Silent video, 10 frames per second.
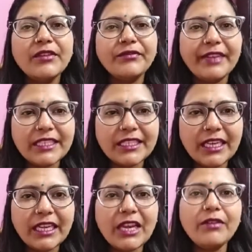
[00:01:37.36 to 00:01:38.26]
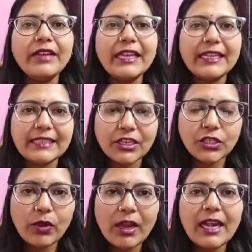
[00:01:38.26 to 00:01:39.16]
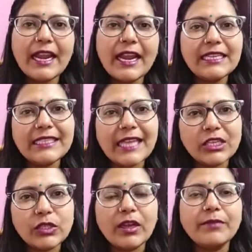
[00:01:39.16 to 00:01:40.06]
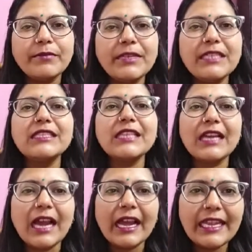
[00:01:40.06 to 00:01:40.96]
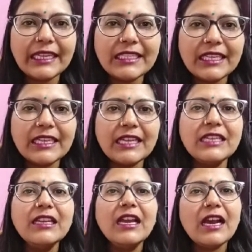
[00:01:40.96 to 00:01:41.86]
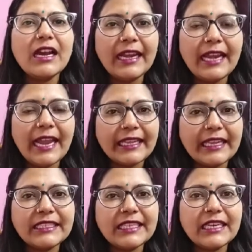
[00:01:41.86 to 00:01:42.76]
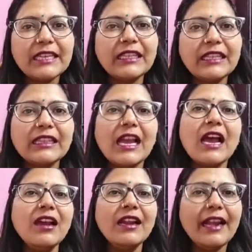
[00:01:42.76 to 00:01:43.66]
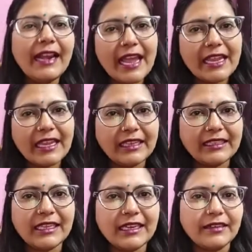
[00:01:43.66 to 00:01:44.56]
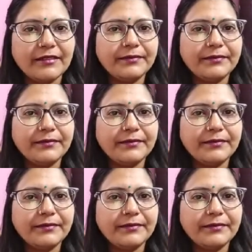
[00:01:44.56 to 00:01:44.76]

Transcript: वेजिटेटिव एसेक्सुअल एंड सेक्सुअल मींस कायिक जनन अलैंगिक जनन तथा लैंगिक जनन